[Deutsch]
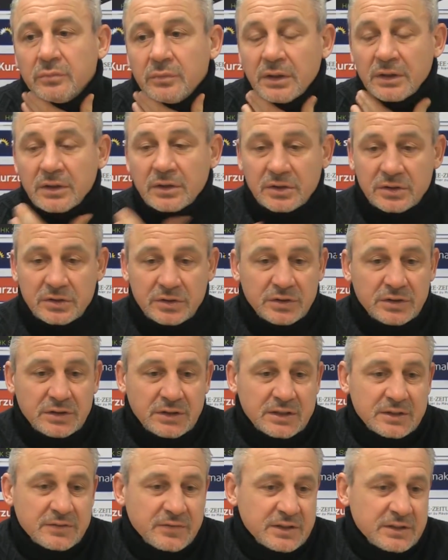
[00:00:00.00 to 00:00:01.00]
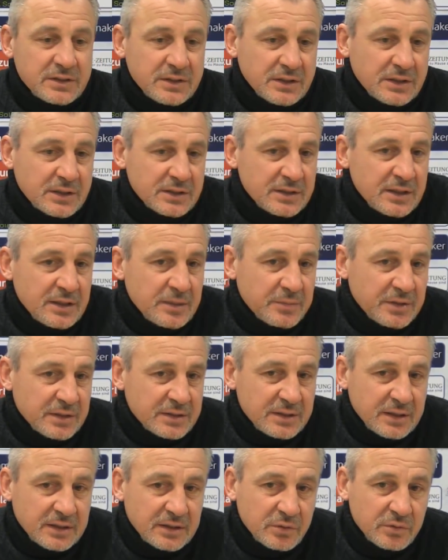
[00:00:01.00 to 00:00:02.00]
Nein, das ist das, was ich gesagt habe.
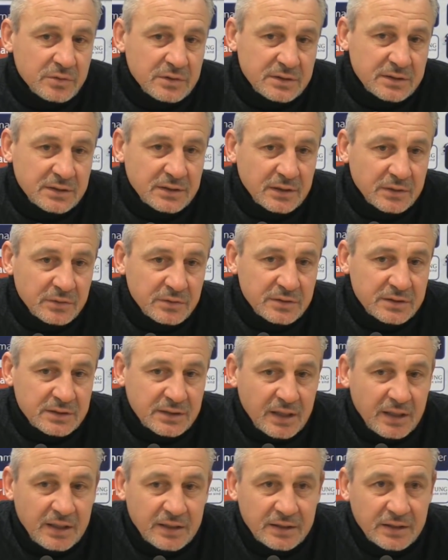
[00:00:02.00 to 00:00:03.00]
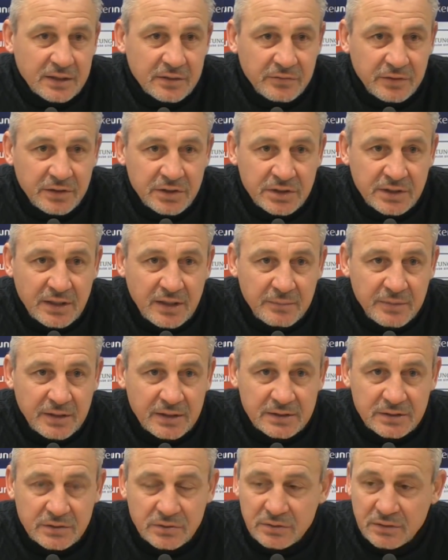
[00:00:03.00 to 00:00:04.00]
Das hat uns, äh, uns kalt erwischt
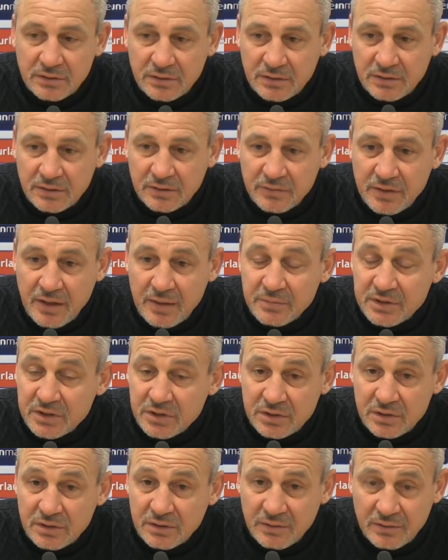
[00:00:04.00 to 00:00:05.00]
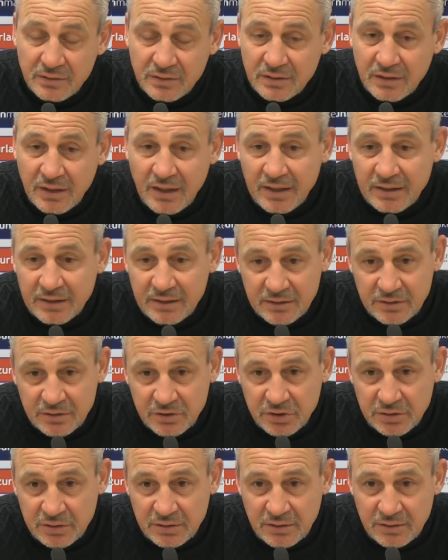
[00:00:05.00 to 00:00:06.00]
damals und äh, wir haben leider
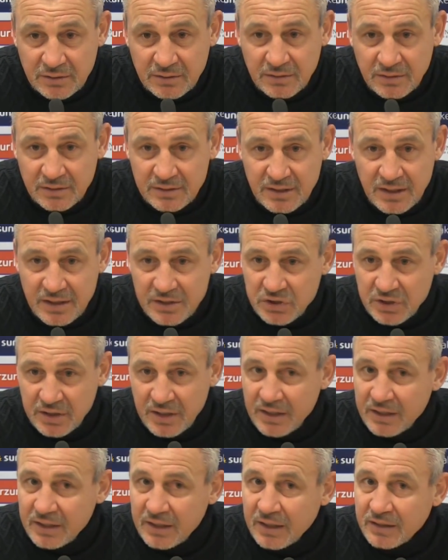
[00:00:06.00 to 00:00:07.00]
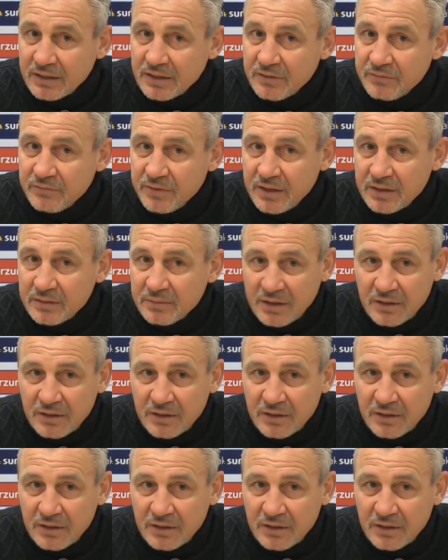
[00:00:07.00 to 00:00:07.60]
sch sehr schlecht angefangen.